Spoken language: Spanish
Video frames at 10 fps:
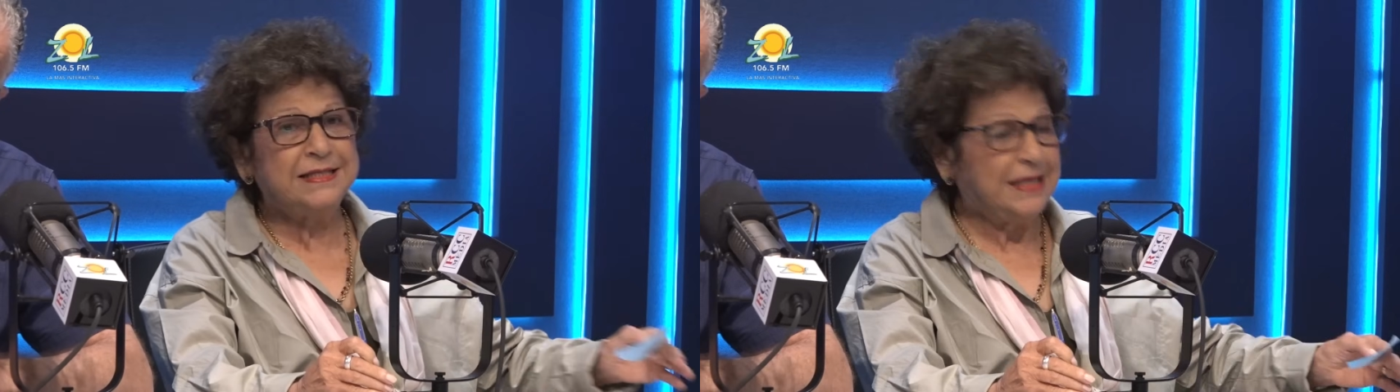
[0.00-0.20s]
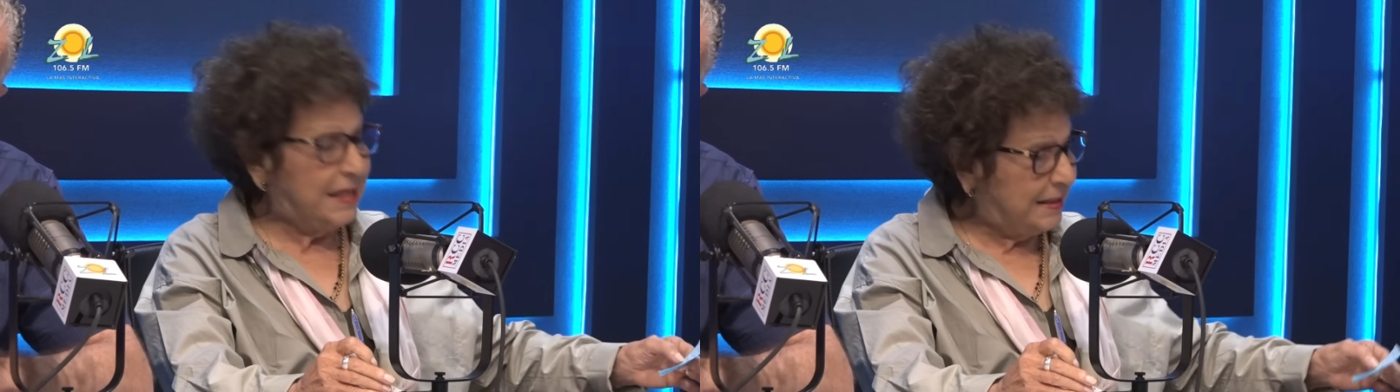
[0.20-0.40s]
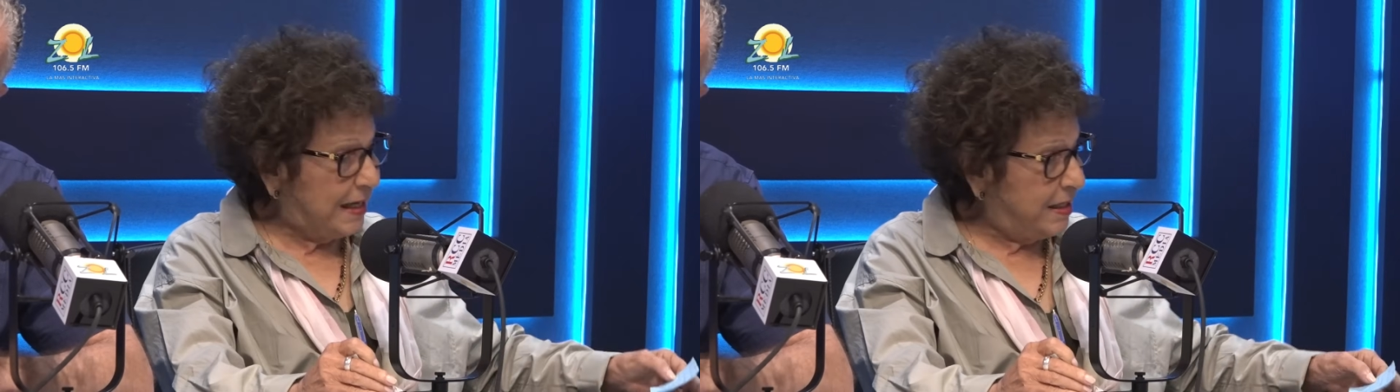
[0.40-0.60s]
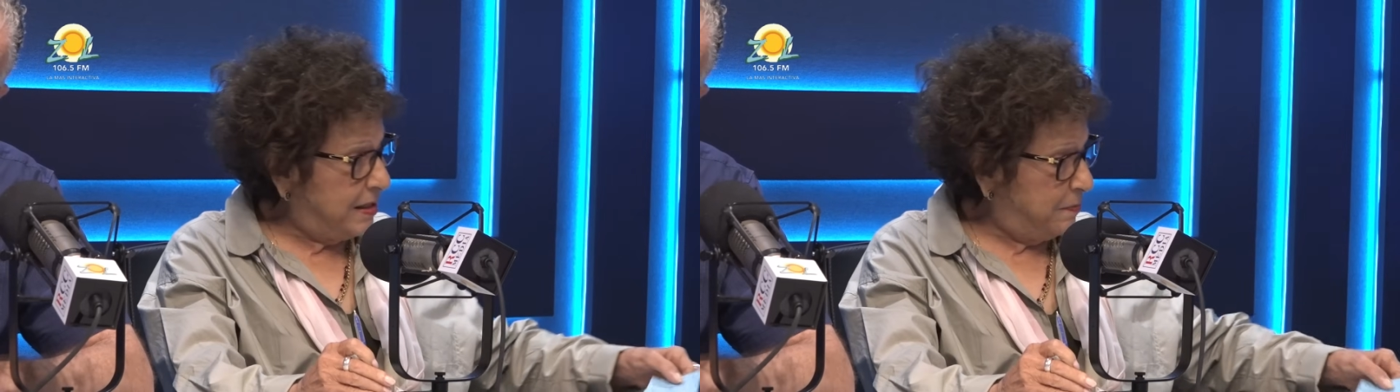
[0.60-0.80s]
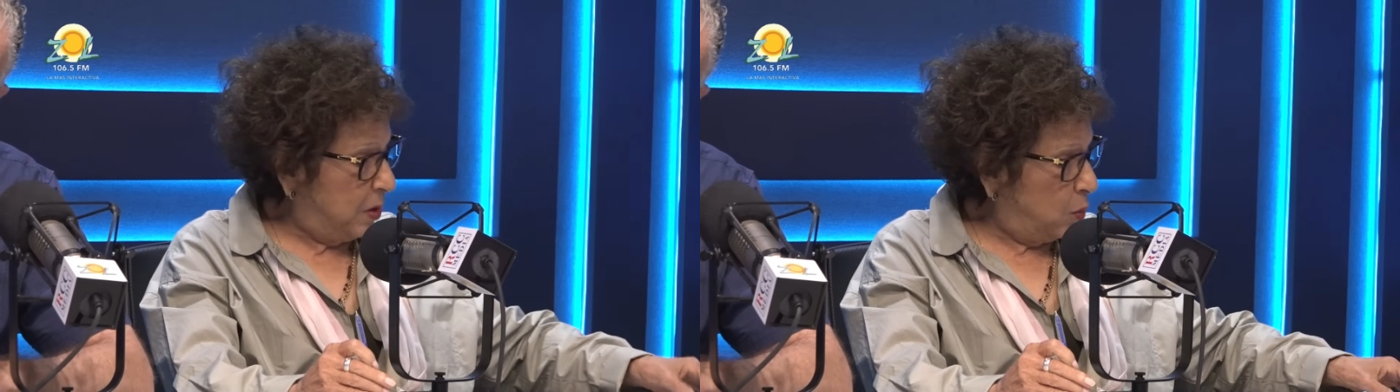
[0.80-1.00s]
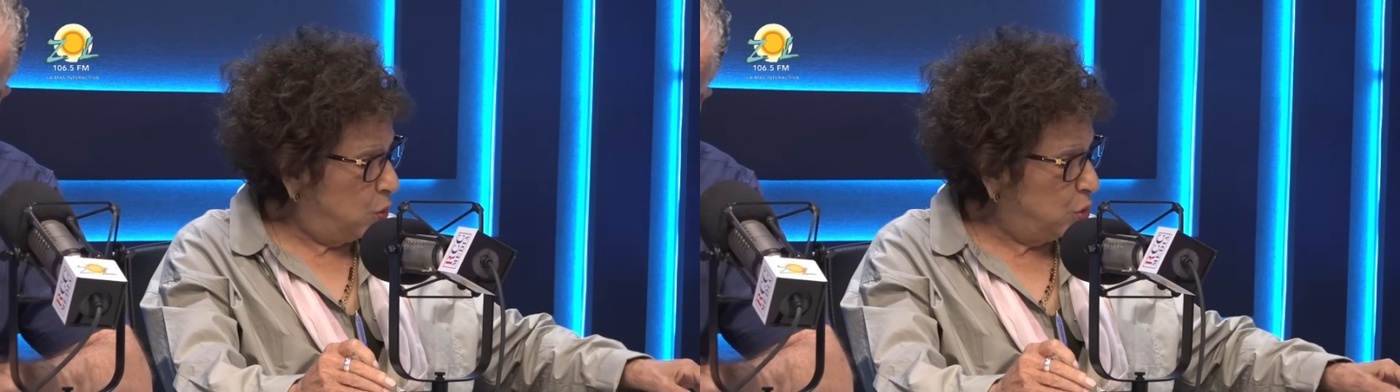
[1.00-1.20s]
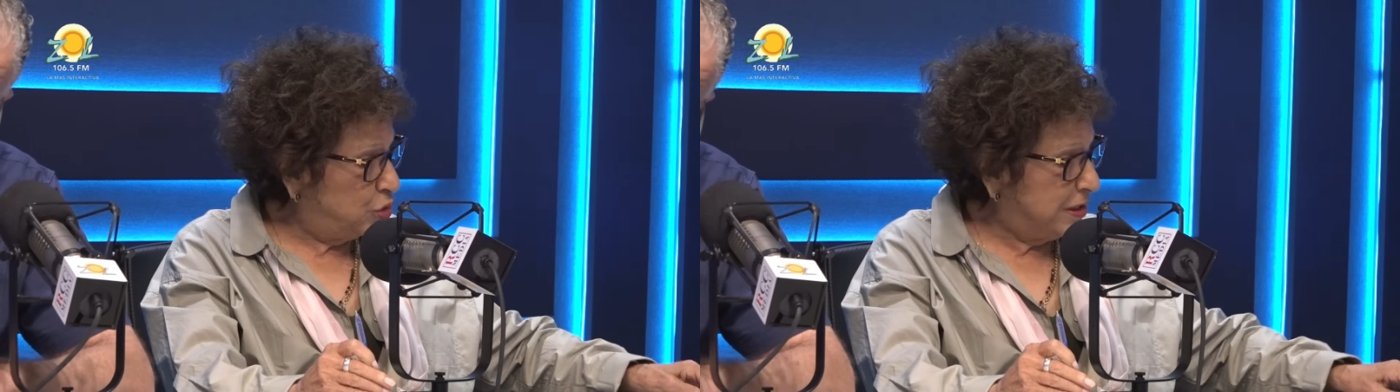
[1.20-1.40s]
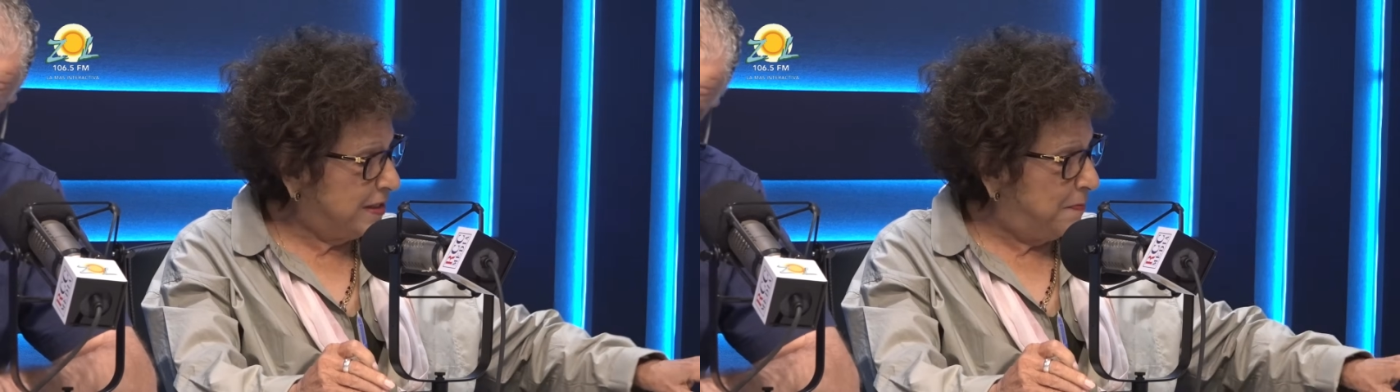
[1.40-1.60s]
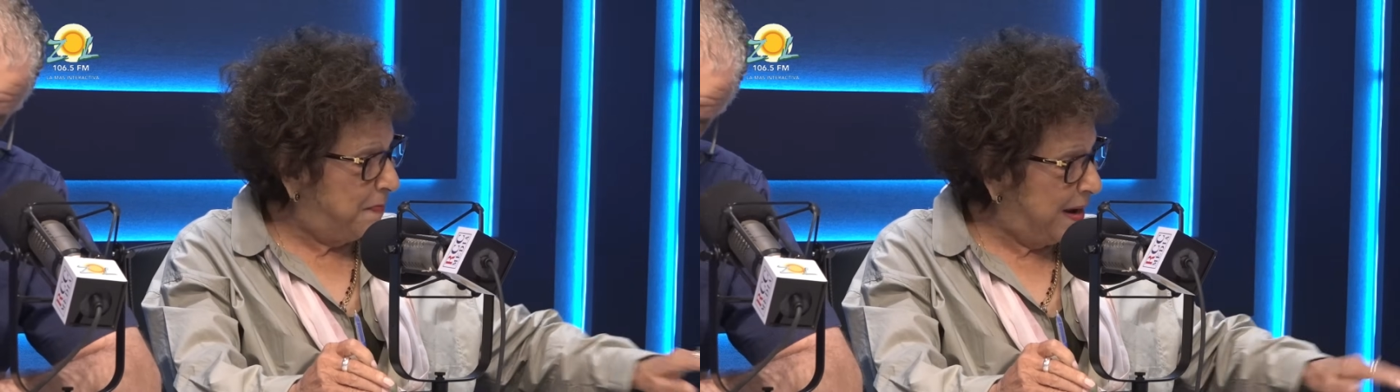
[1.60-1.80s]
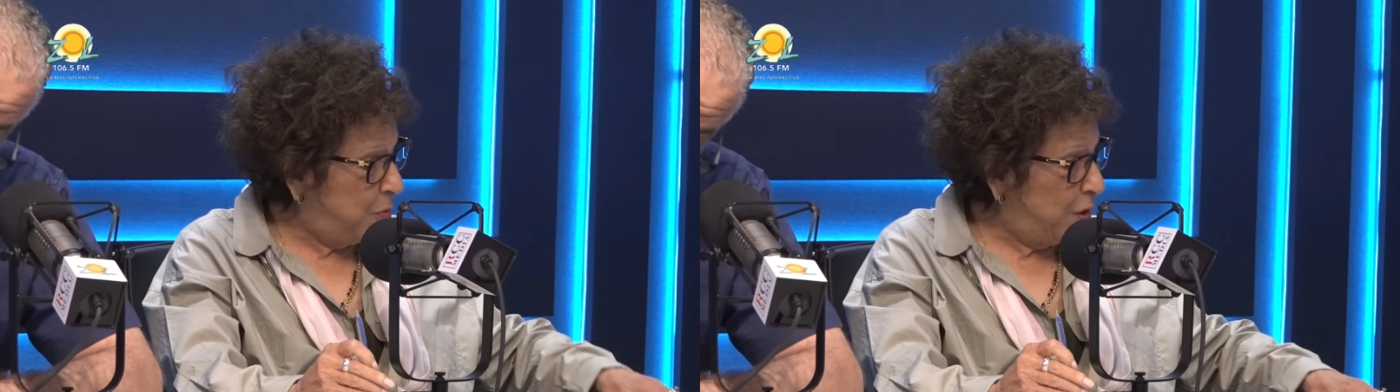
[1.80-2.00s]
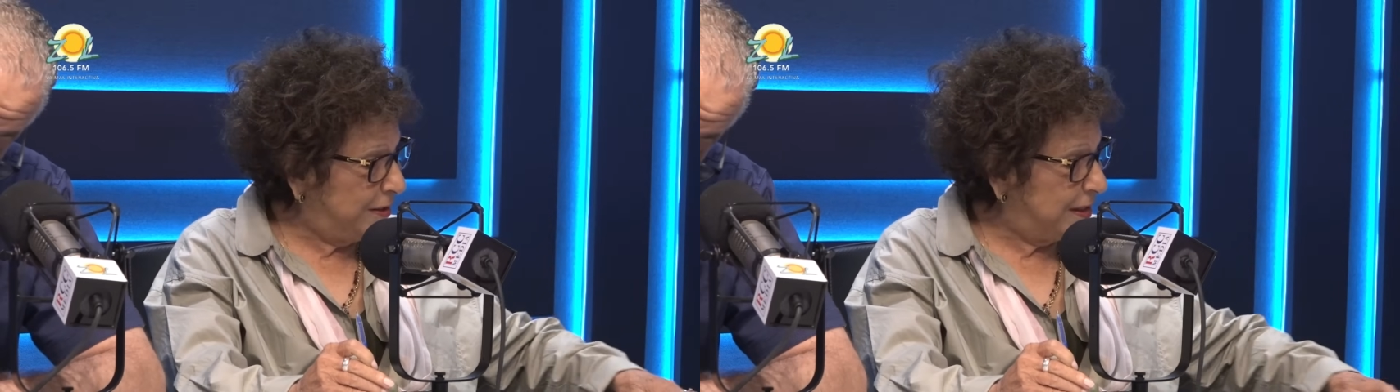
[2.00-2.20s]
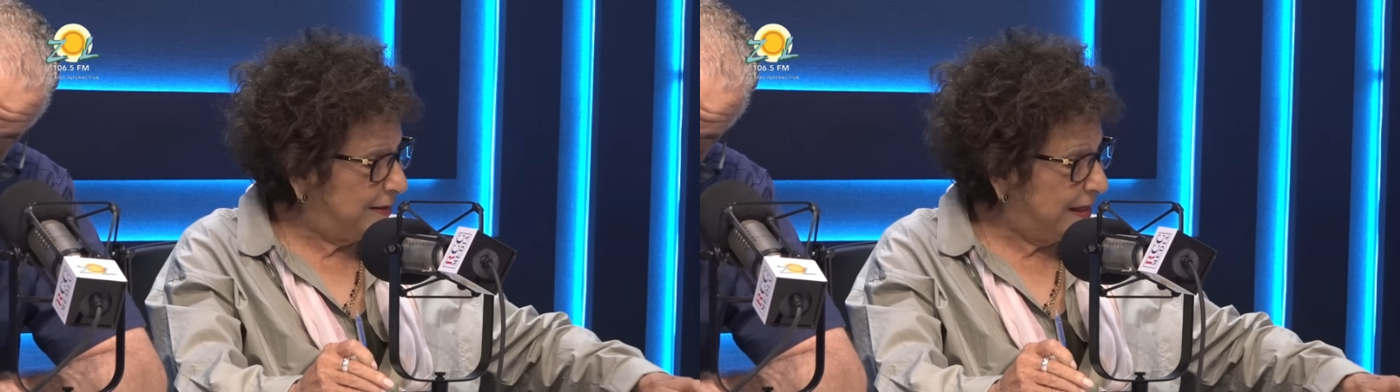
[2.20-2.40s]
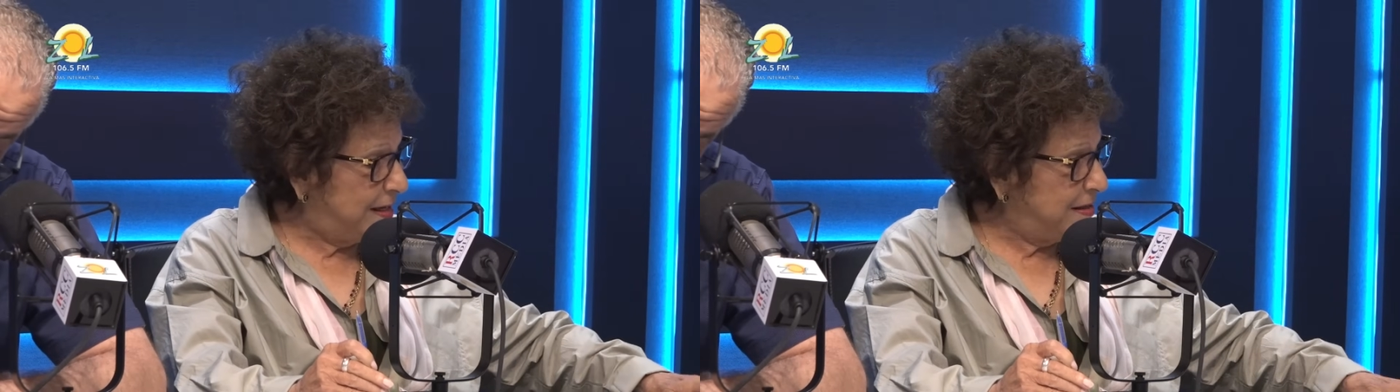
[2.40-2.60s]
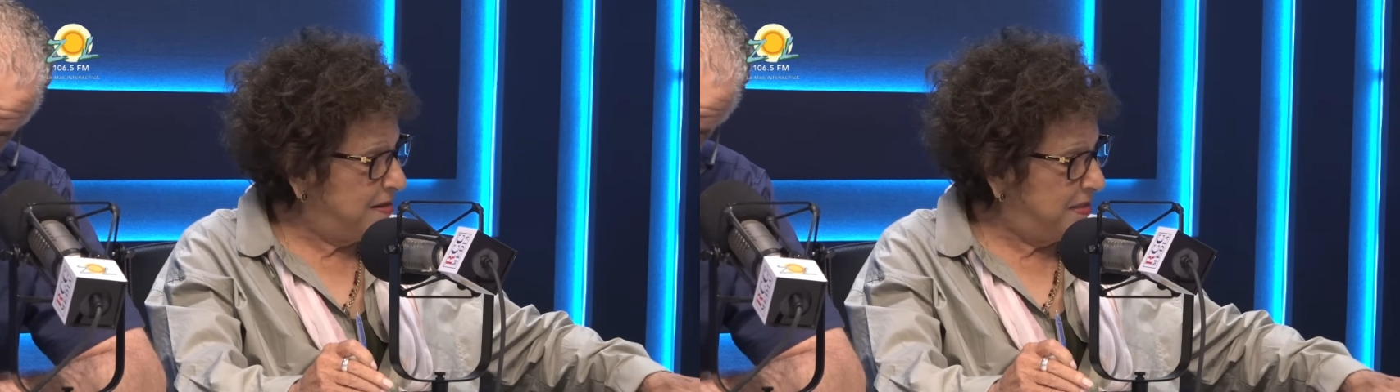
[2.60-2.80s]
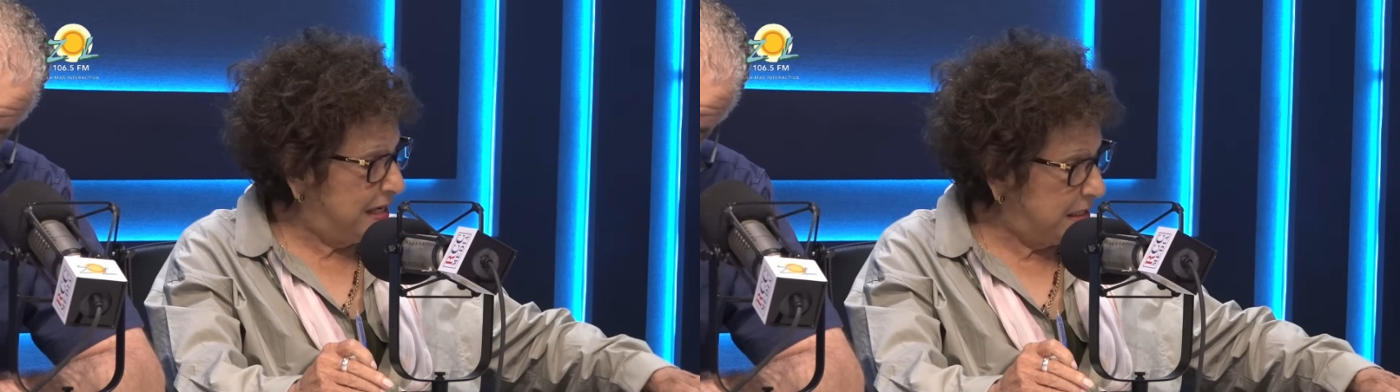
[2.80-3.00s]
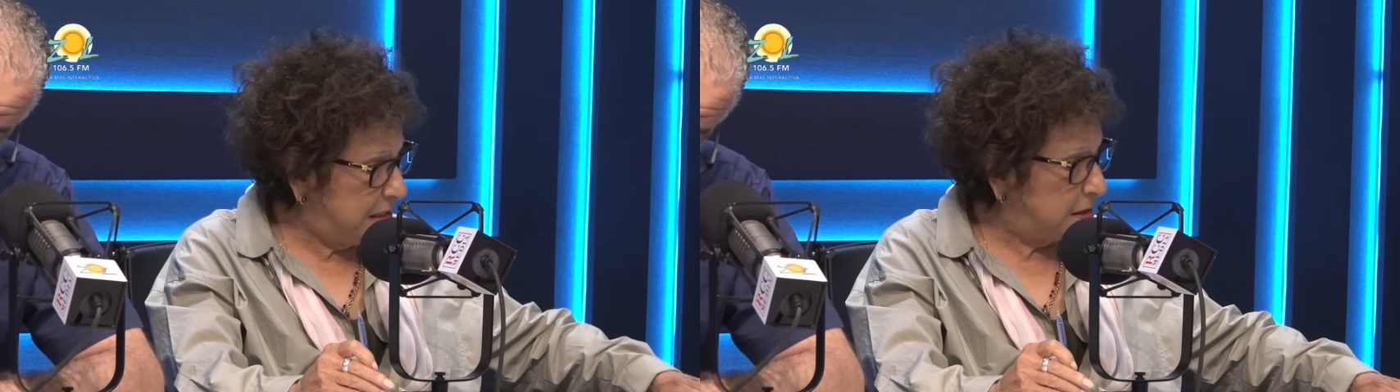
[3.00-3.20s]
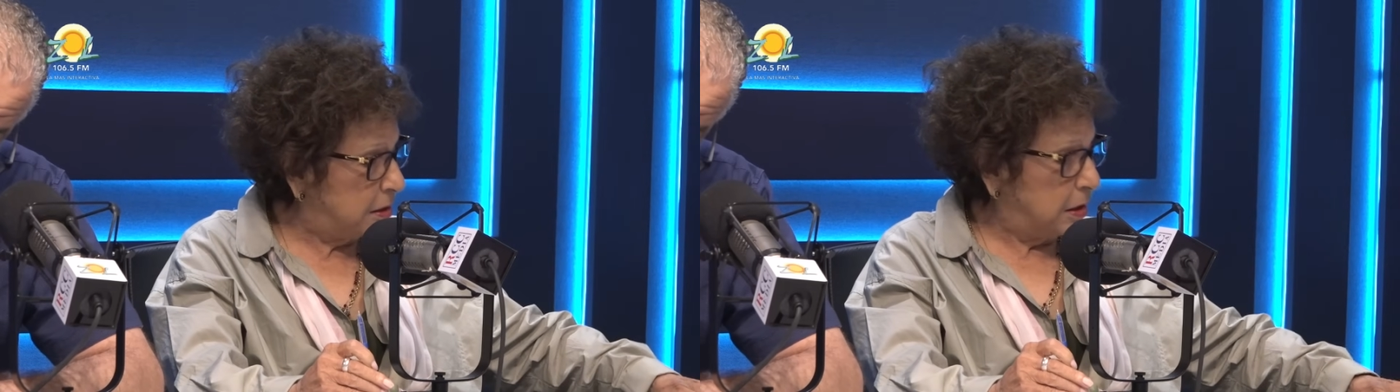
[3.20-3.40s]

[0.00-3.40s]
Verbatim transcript: de la tarde. Julio César, vamos a tratar de ir